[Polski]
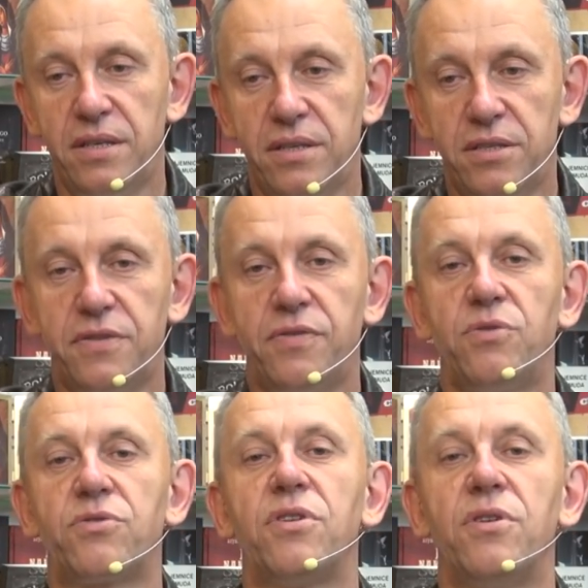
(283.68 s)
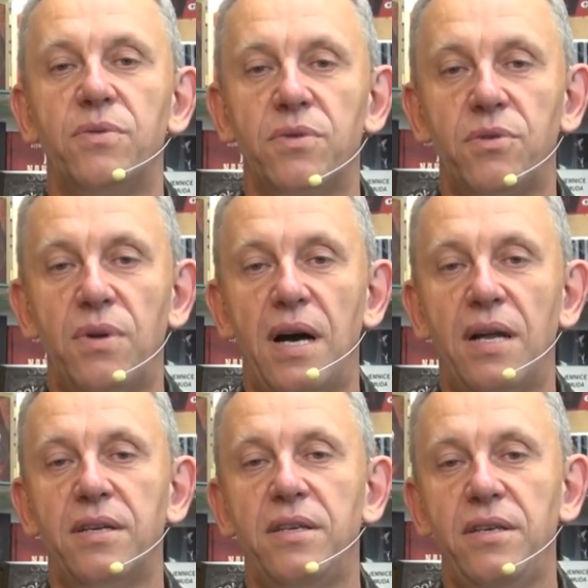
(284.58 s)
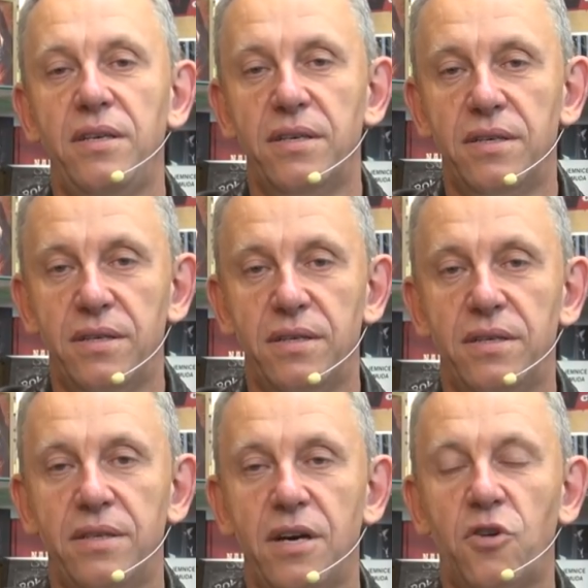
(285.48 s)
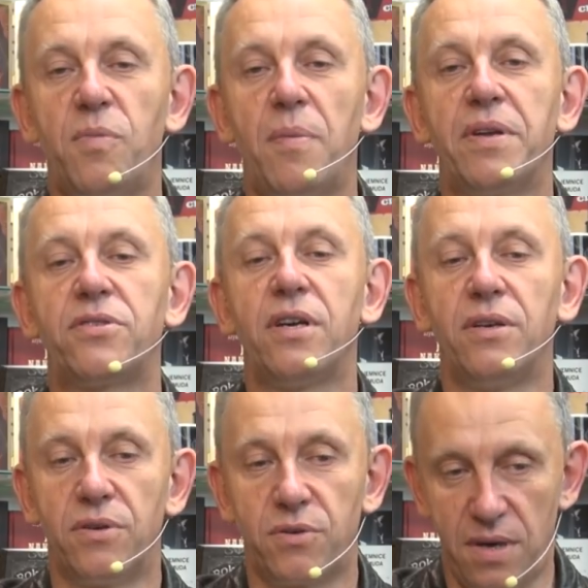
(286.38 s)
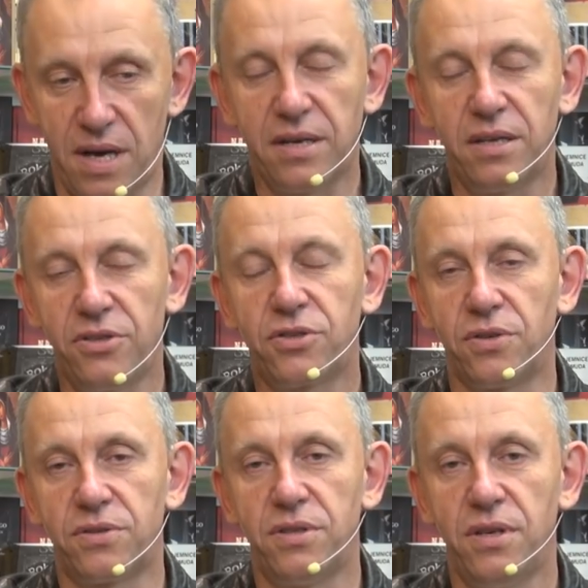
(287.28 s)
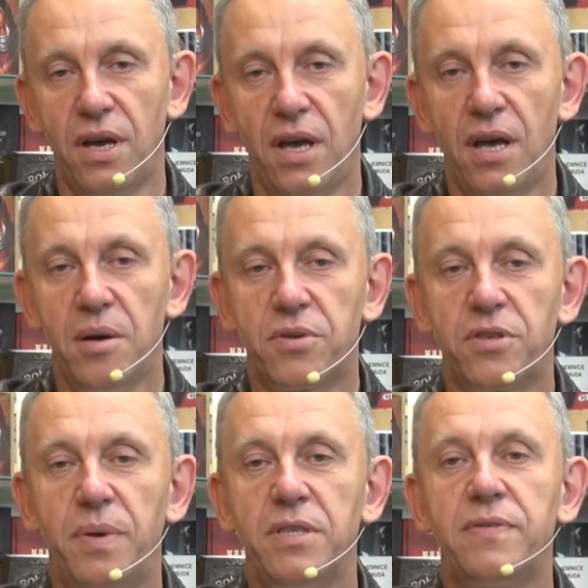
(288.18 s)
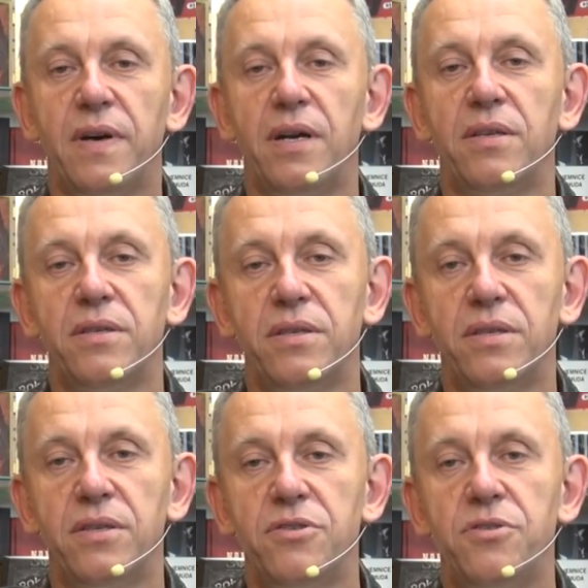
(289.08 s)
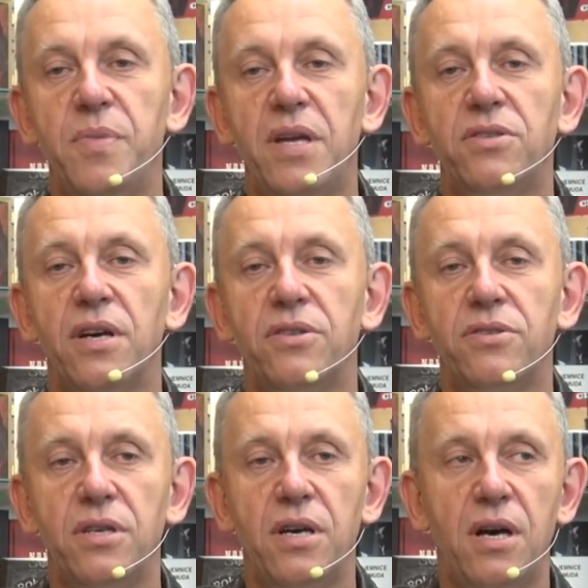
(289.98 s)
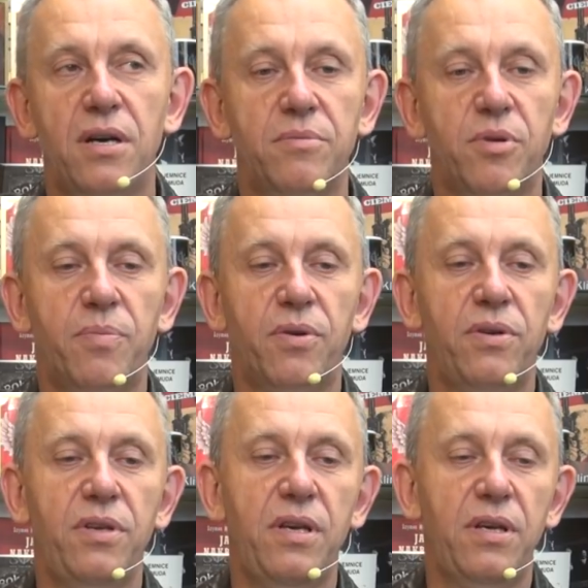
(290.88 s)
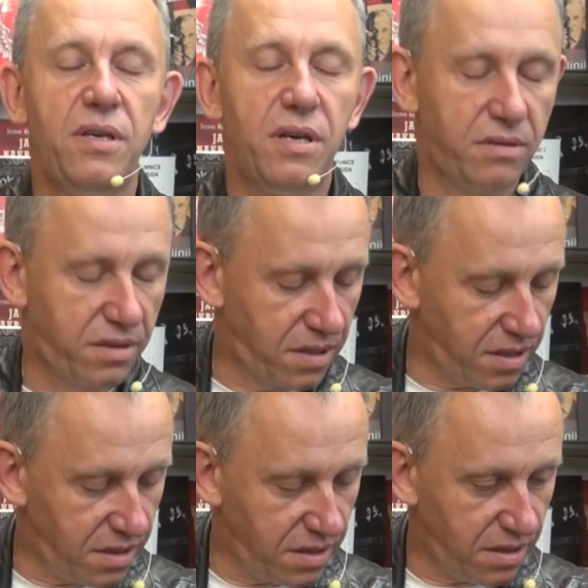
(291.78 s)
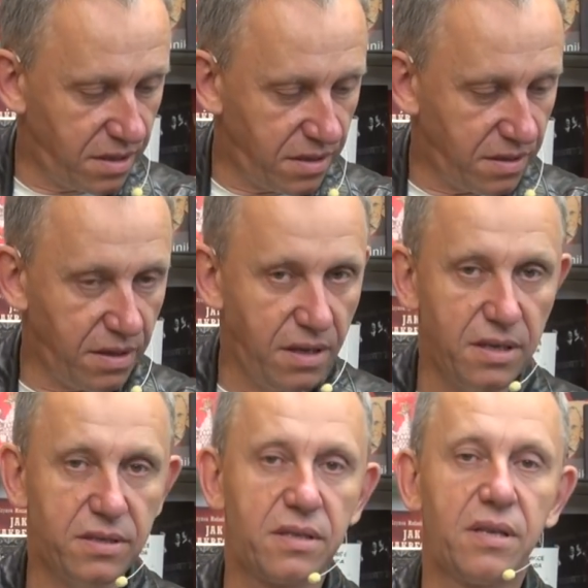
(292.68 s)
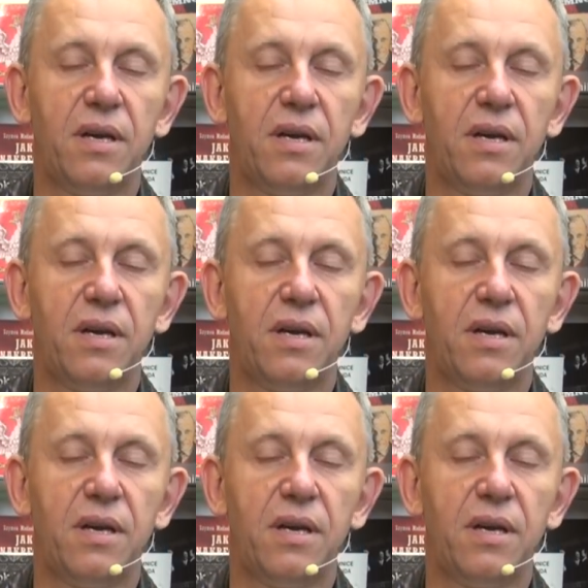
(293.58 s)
z wnuczką króla Anglii y, Jakuba I, króla Anglii i Szkocji. Proszę Państwa, śmierć Andrzeja Boboli jest, jest